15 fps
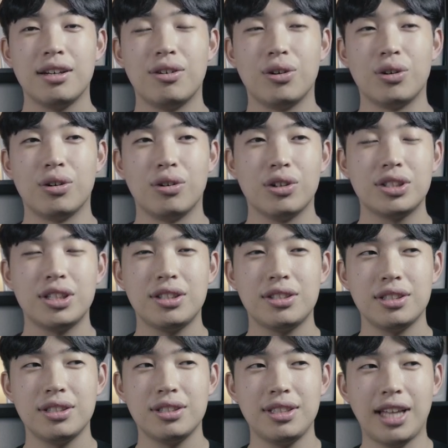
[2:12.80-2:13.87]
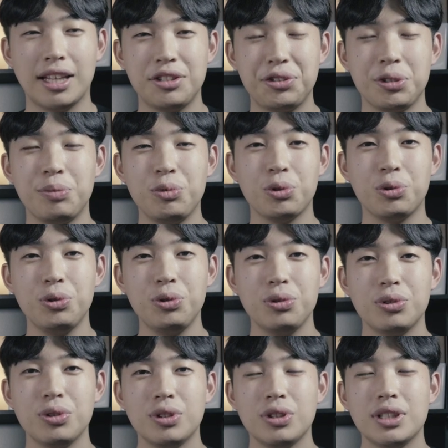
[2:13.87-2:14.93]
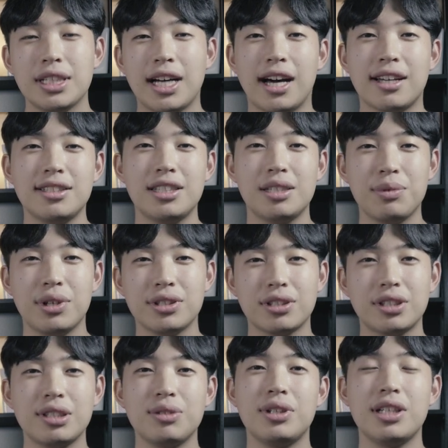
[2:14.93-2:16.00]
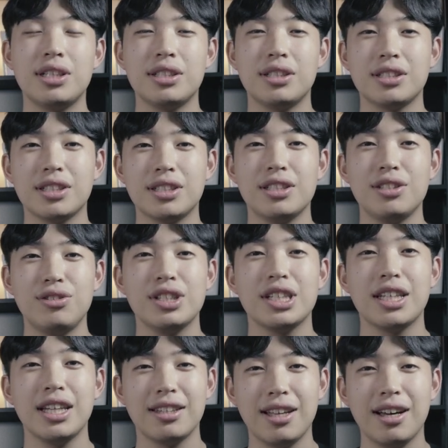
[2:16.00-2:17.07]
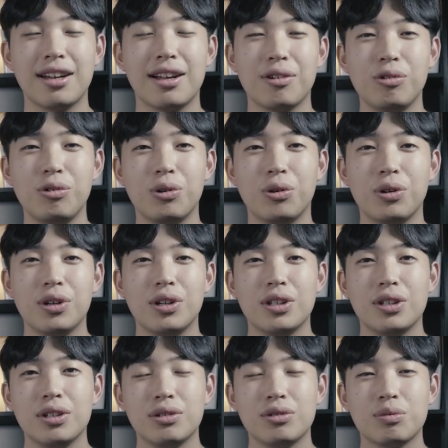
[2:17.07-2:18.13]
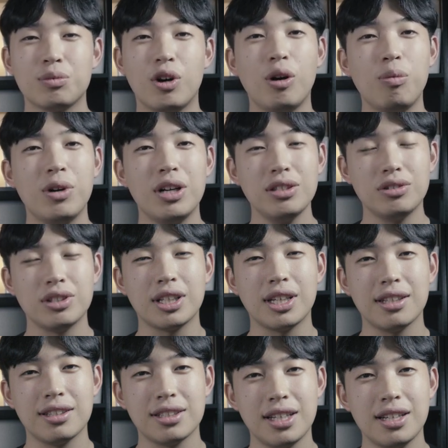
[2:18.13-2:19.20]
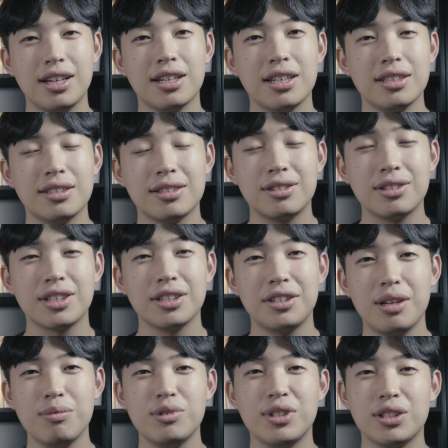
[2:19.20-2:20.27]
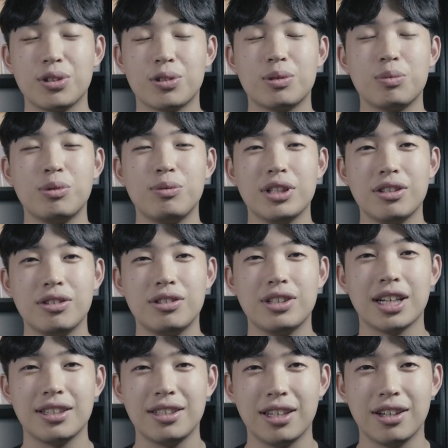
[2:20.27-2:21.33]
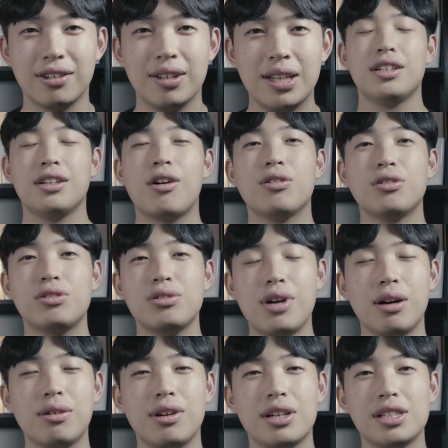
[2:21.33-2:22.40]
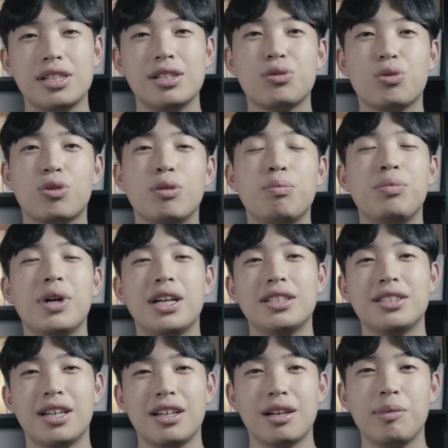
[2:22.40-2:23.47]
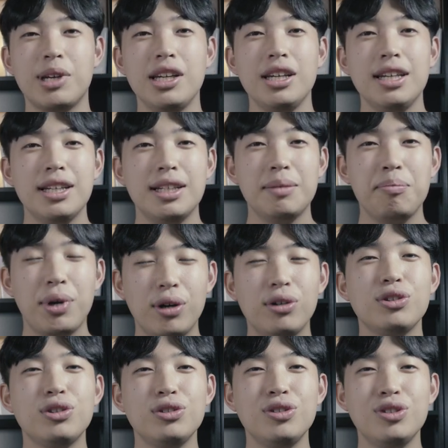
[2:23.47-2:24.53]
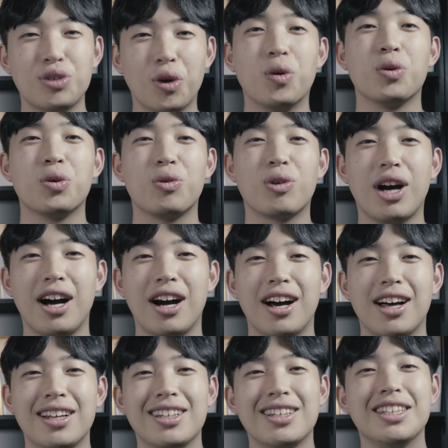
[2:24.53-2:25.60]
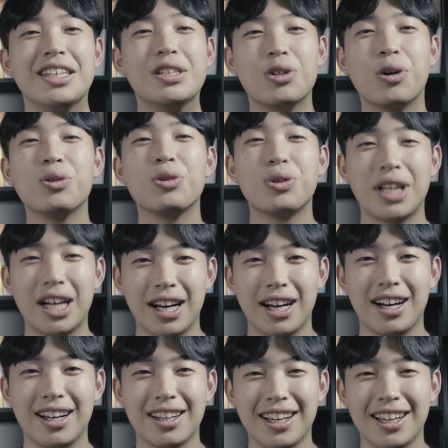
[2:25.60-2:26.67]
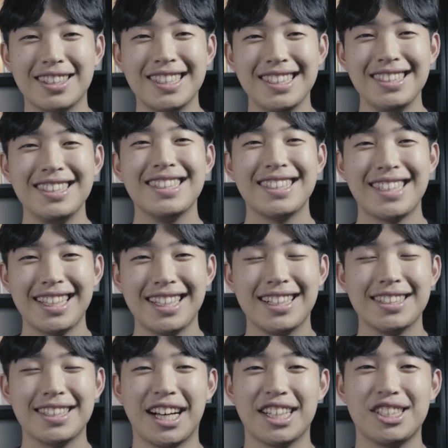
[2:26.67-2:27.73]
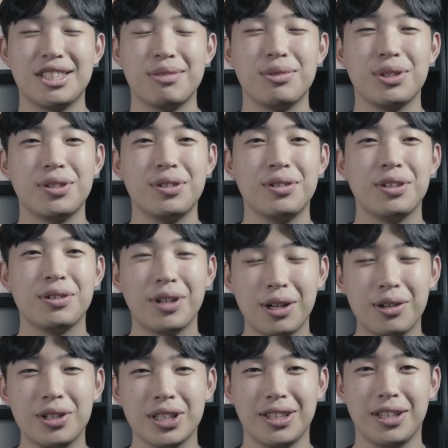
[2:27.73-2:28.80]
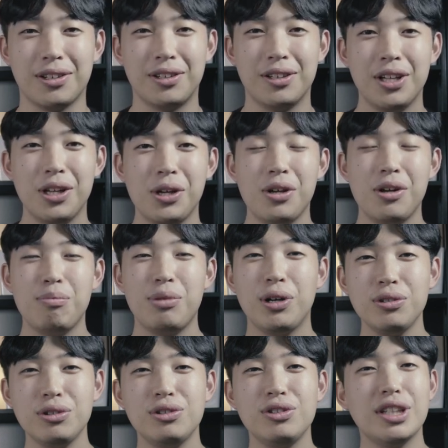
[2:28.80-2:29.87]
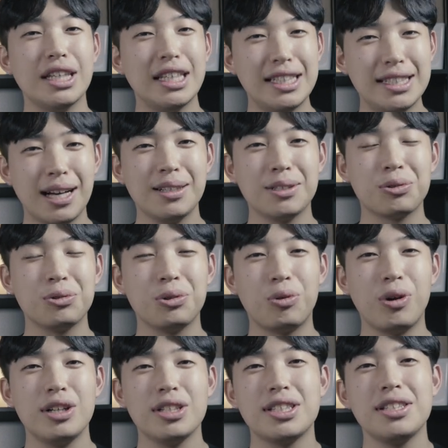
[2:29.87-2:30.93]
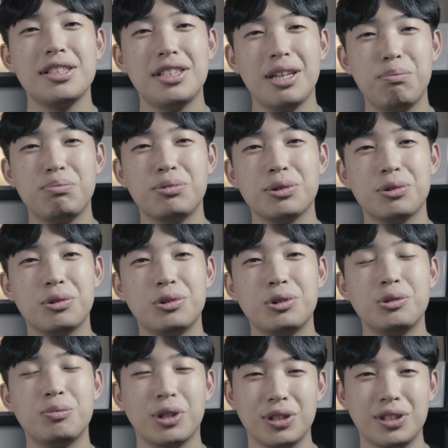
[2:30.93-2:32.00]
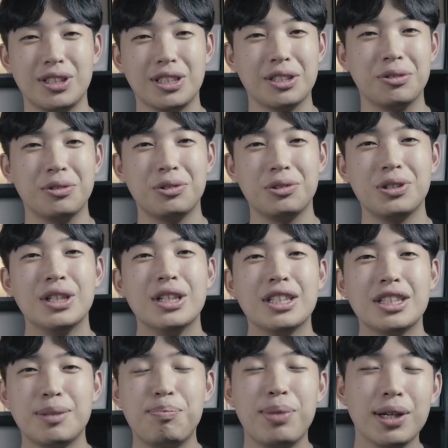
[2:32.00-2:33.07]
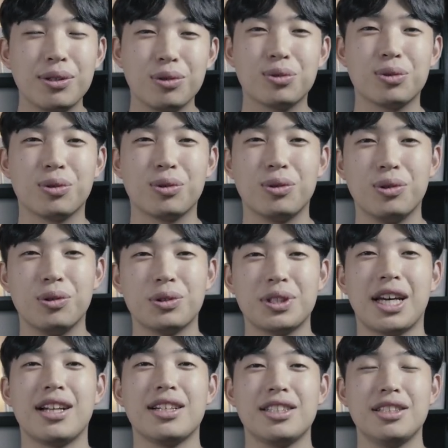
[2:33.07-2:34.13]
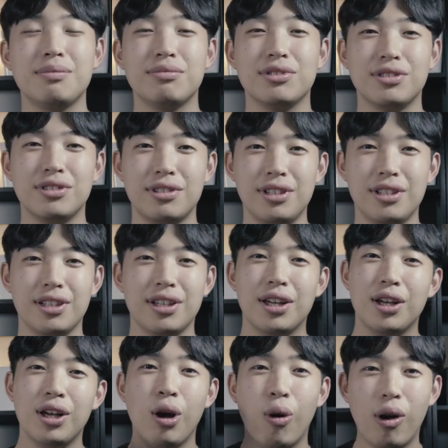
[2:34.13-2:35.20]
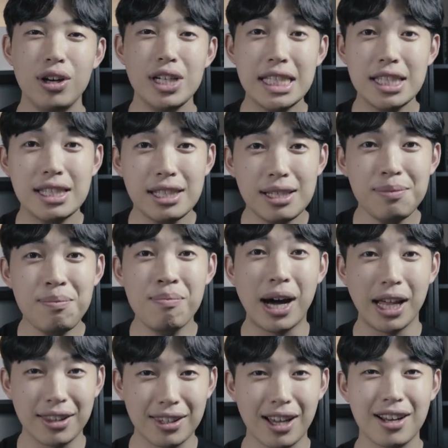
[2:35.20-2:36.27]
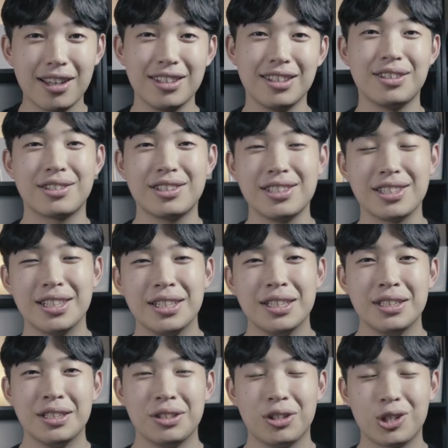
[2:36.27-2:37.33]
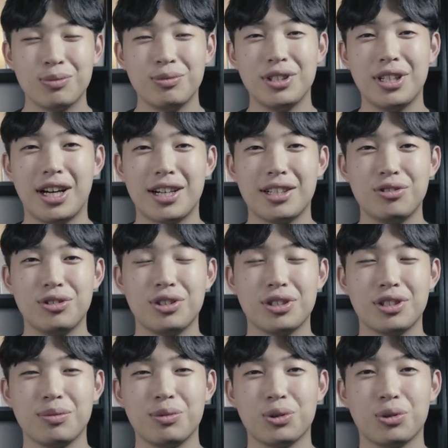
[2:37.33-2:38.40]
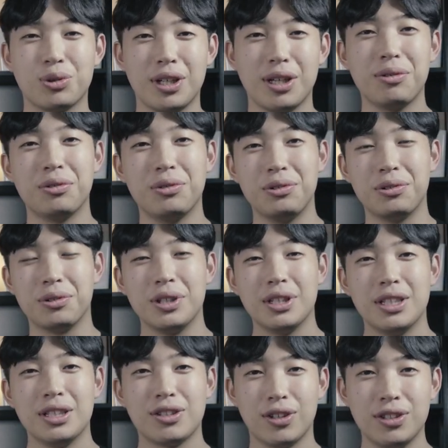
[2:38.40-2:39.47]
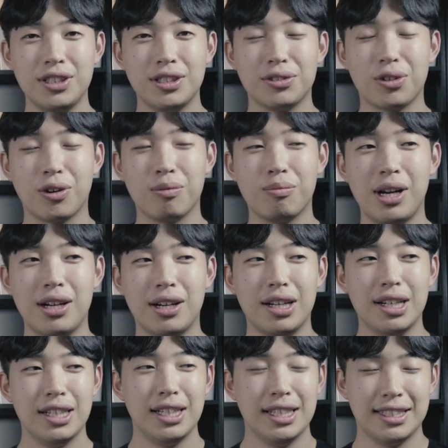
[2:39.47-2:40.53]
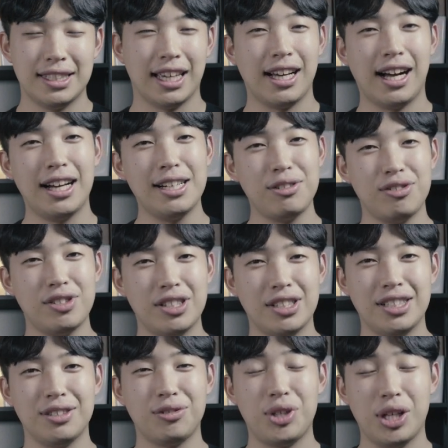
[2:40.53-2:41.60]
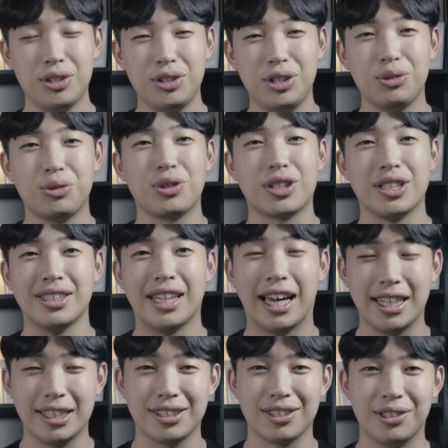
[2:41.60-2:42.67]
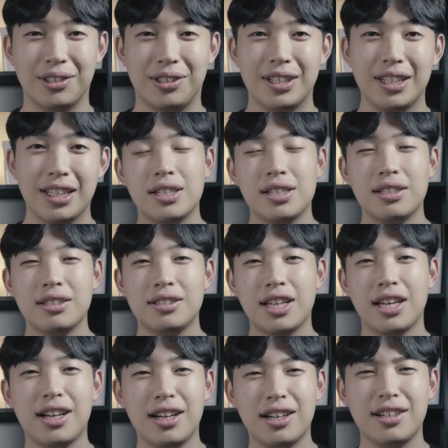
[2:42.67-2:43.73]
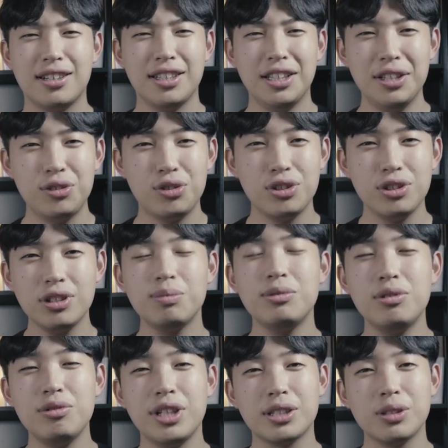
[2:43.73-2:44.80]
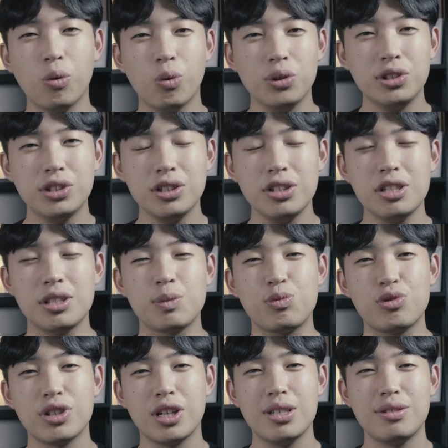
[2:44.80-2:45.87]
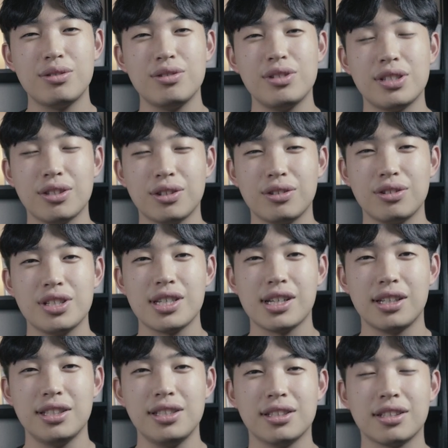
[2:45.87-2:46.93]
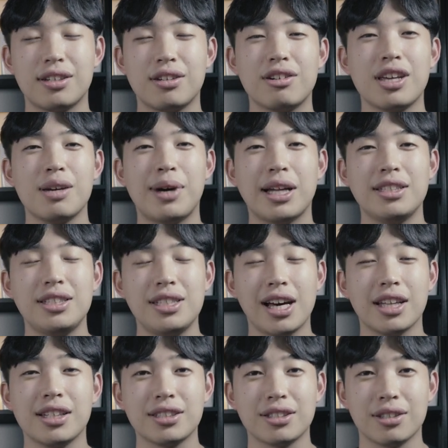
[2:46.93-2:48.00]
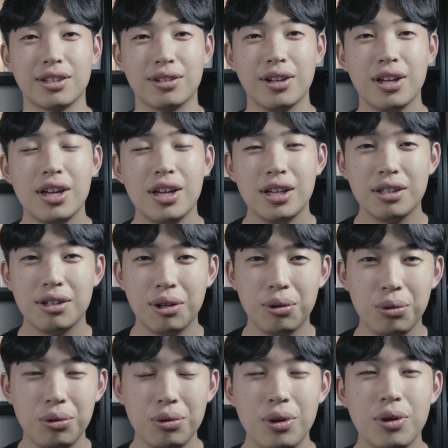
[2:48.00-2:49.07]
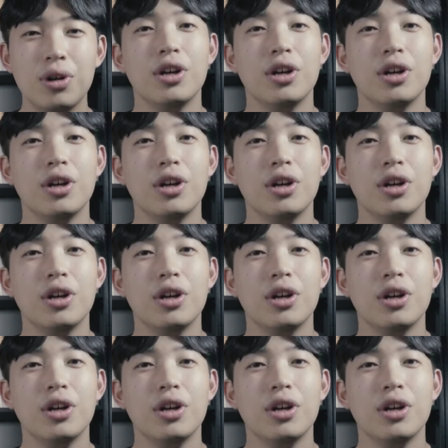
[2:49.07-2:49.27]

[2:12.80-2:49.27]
어 어쨌든 단점도 가르치면서 승화시킬 수 있겠다라고 좀 커버할 수 있겠다 생각이 들었기 때문에 저를 뽑았던 것 같아요. 건축학과를 졸업한 사람의 평균 정도가 이 정도다라는 생각을 가지시면 될 것 같아요. 평균 이상으로 훨씬 예쁘고 멋지고 스펙도 좋고 잘하시는 분들이 훨씬 많다라는 거를 여러분들이 알아주셨으면 좋겠고 저는 정말 제가 할 수 있는 최선의 노력을 다했어요. 제가 이 취업을 위해서 온전히 집중할 수 있었던 시간은 그렇게 많지 않았어요. 그리고